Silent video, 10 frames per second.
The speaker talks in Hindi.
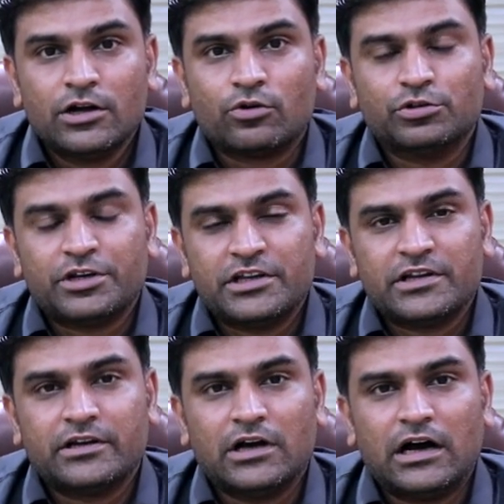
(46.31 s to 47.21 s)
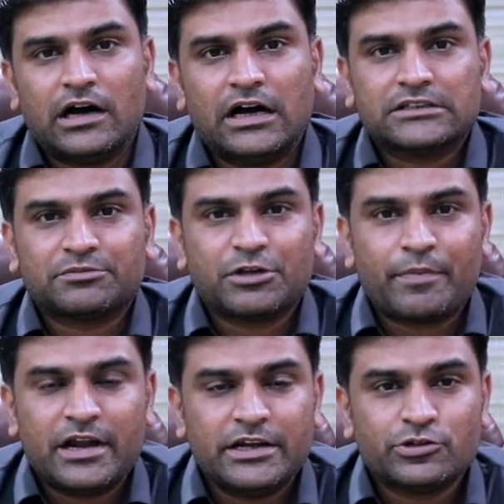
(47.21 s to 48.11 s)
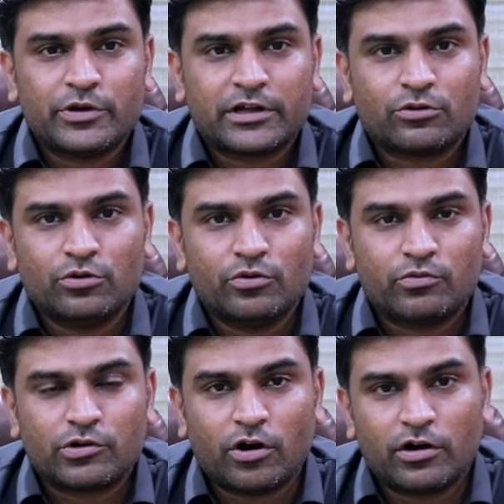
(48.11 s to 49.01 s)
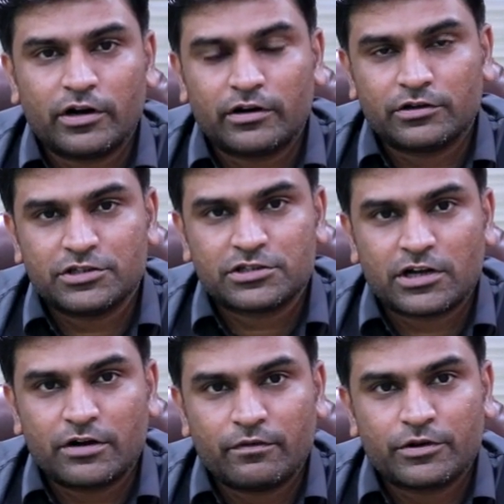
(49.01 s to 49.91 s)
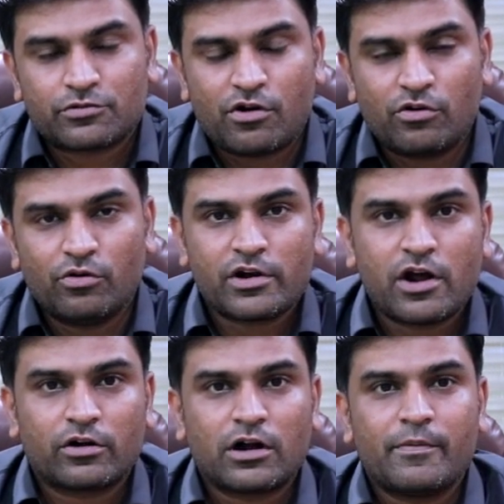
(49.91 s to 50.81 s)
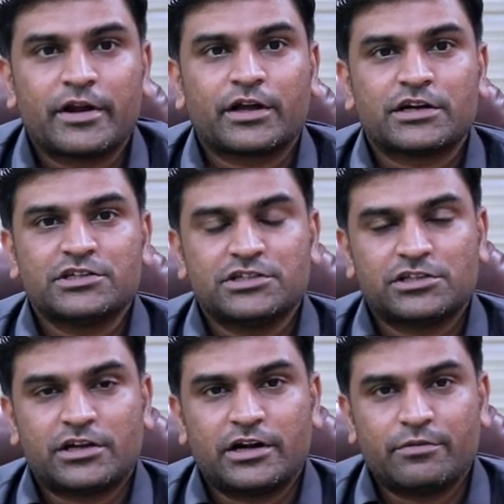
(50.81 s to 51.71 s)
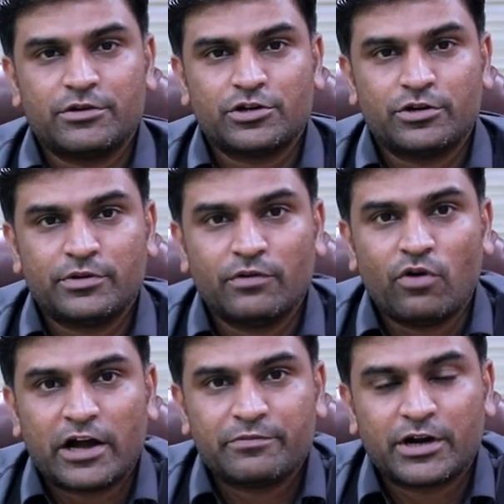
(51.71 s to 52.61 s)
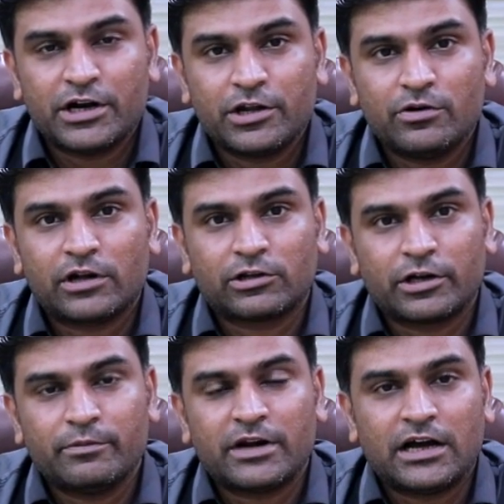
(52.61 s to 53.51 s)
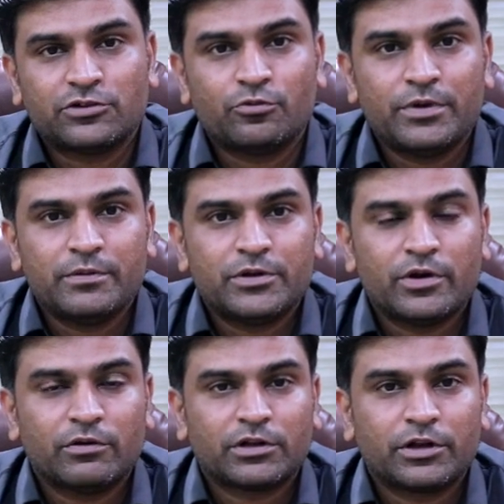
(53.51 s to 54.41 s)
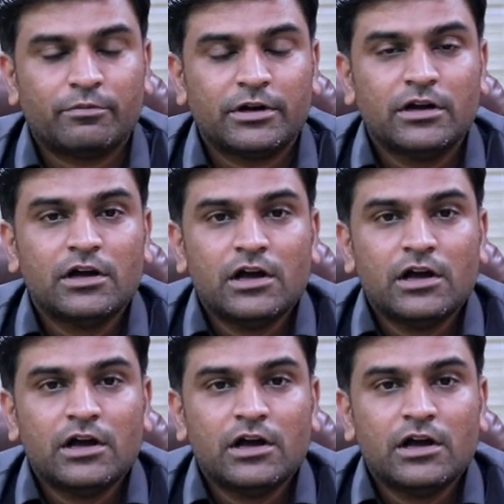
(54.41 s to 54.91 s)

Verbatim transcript: कुछ रीज़न सबसे पहले जो एक तो डॉलर जिस तरह स्ट्रॉन्ग हो रहा है और हमारी करेंसी जिस तरह डेप्रिशिएट हो रही है वो आज भी कंटिन्यू है तकरीबन आज रुपीन में जो है वो तकरीबन